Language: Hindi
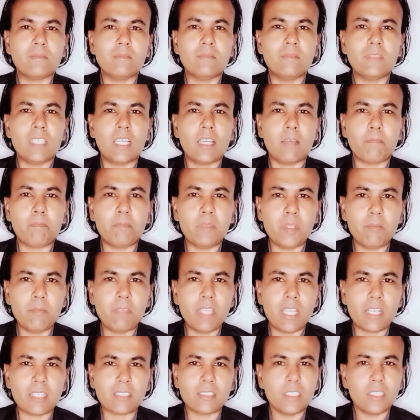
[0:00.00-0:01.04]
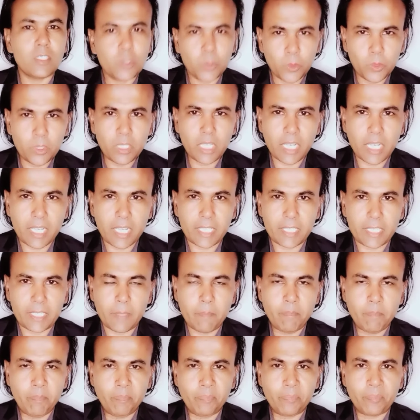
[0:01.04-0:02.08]
अपने भी हक़ से दूर ना रहिए
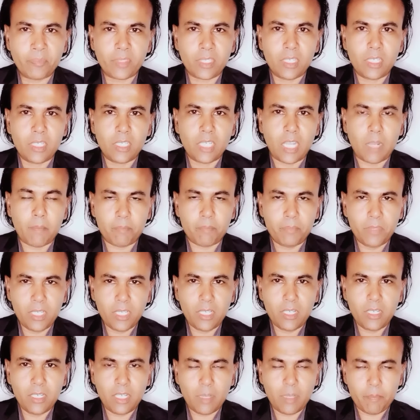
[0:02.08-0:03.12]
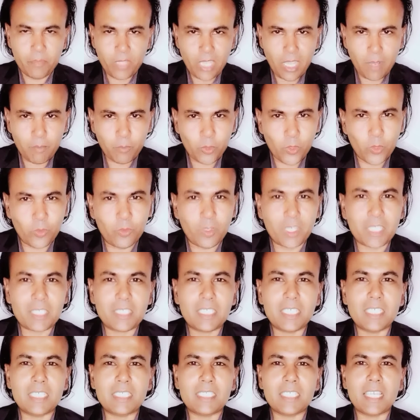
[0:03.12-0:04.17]
अपना अपने आप को वक्त
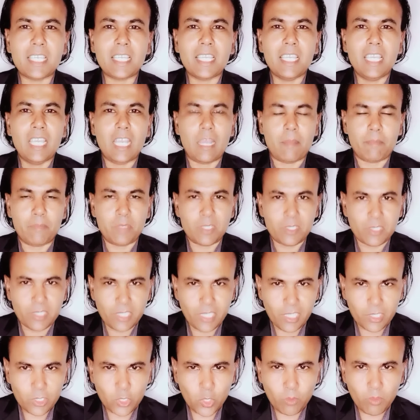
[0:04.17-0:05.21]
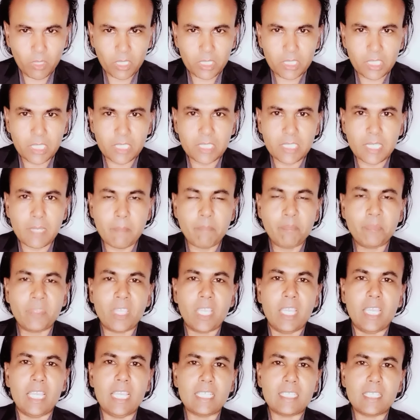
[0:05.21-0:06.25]
दीजिए अपनी सेहत को वक्त दीजिए
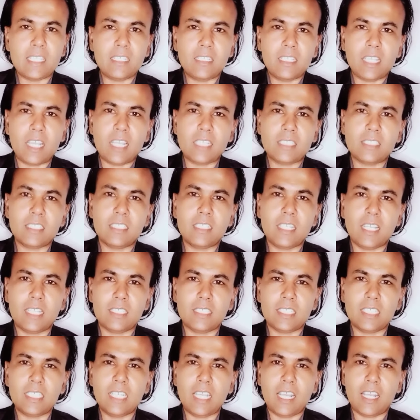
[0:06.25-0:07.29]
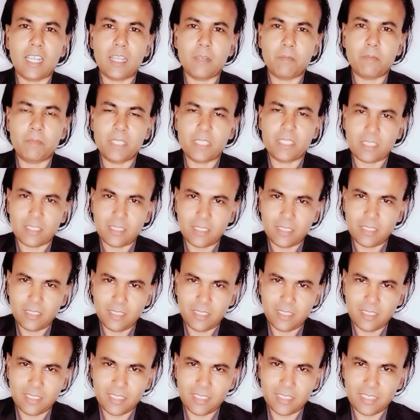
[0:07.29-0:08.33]
इस अंदाज से नाजरीन आप इस
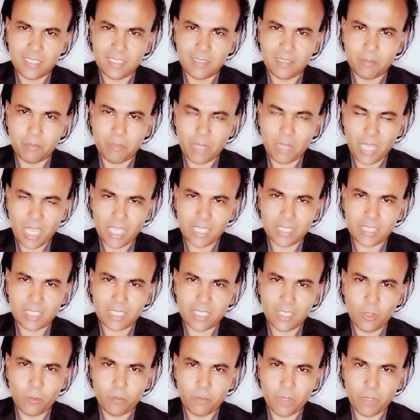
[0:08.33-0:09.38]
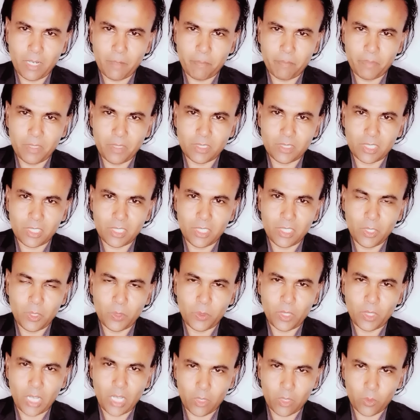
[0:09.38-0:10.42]
बात के ऊपर अपनी ज़िंदगी को
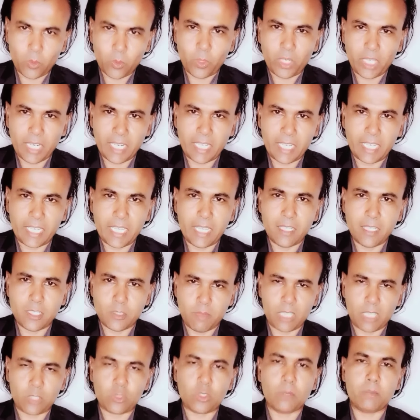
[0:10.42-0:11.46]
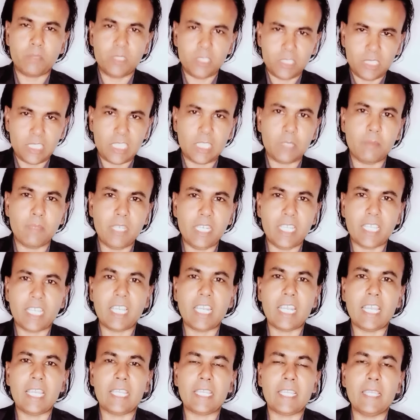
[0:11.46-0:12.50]
लागू करेंगे इस बात को अपनी ज़िंदगी में लेकर
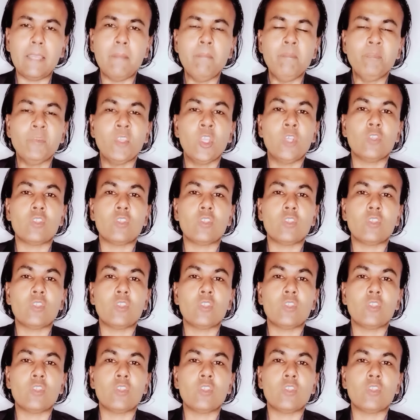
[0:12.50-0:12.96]
आएंगे तो आप